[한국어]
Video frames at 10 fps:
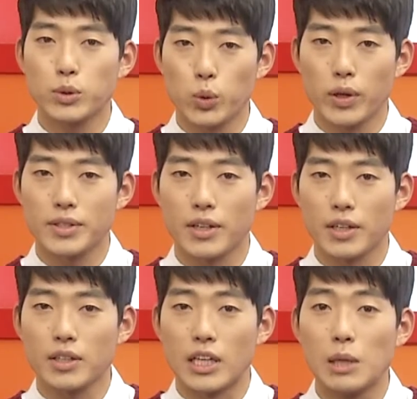
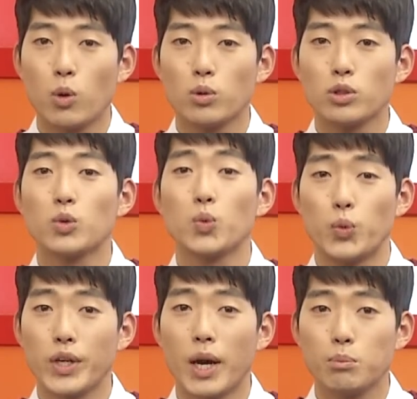소녀상은 일본군
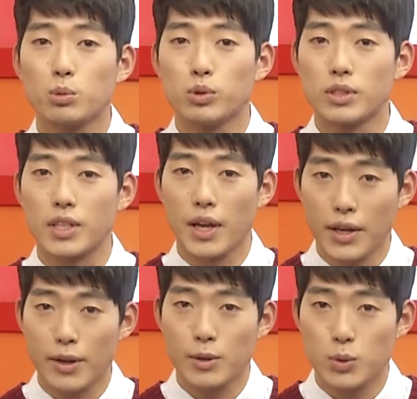위안부 문제
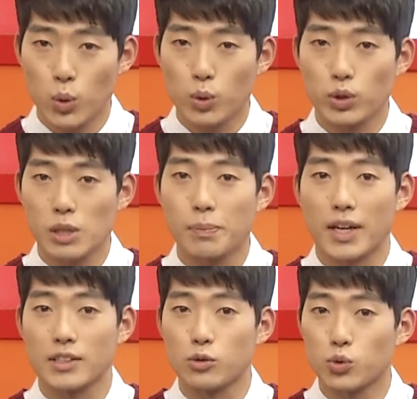해결 촉구를
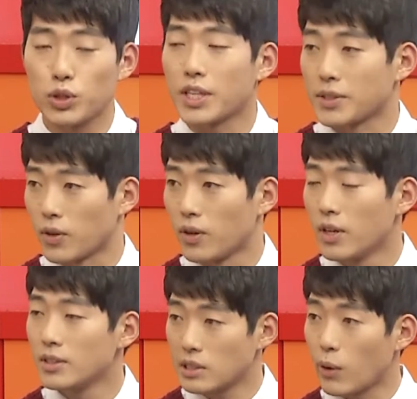바라는 취지에서
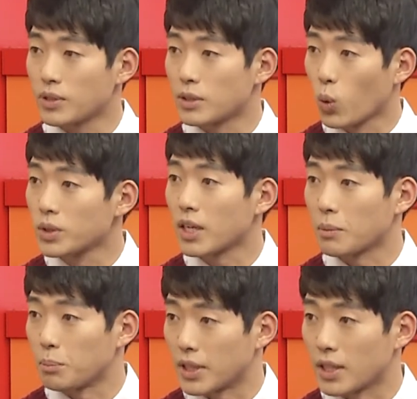세워진
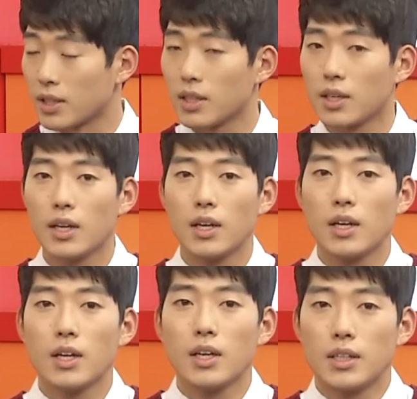동상입니다.
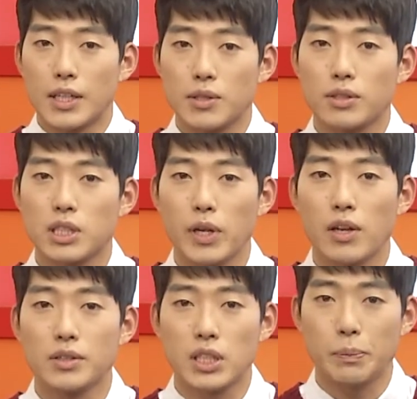
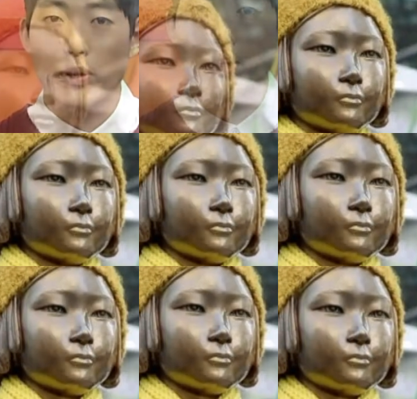2011년 12월
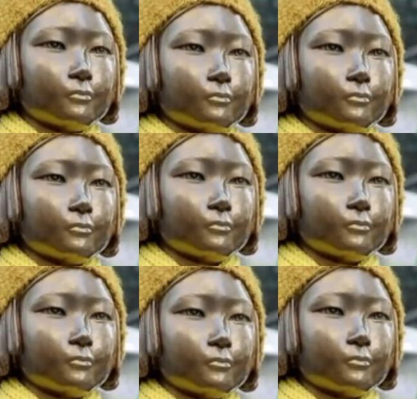14일 서울
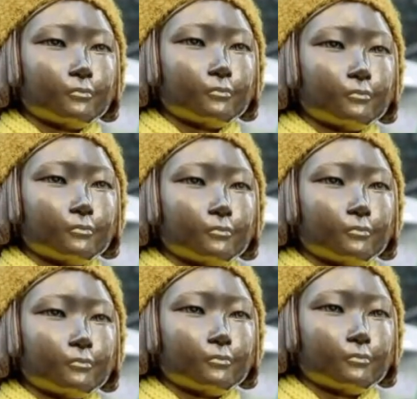종로의 주한
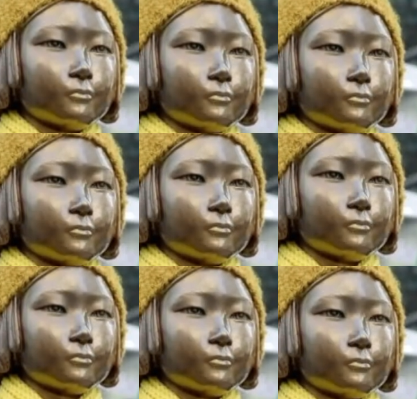일본 대사관
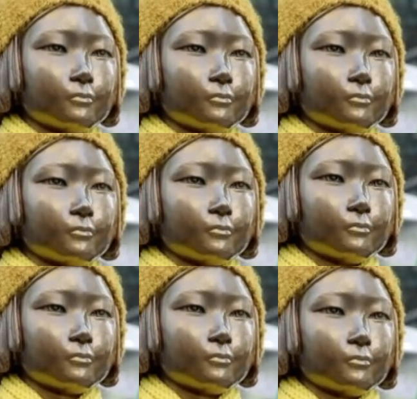앞에 처음
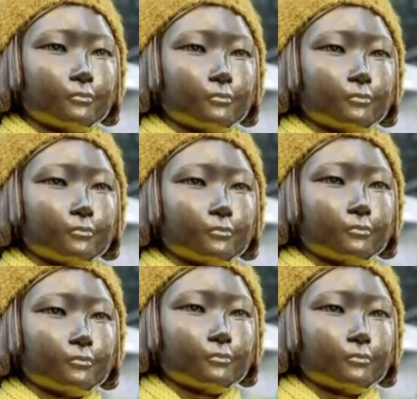세워졌고요.
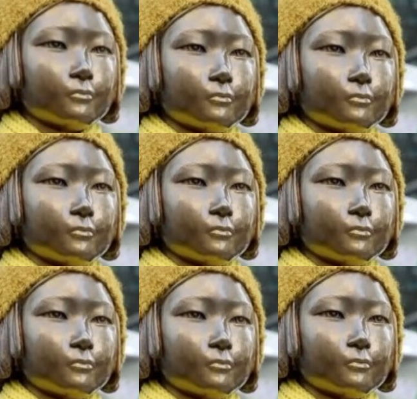이후 소녀상은
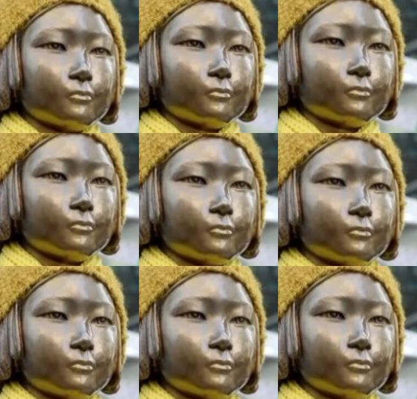서울
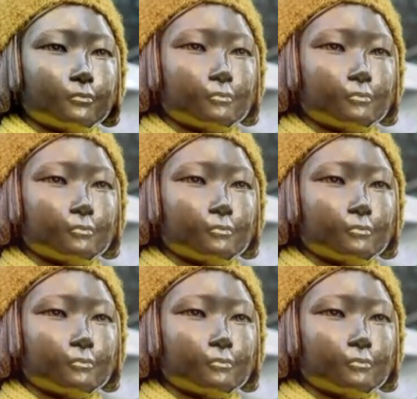프란치스코 회관,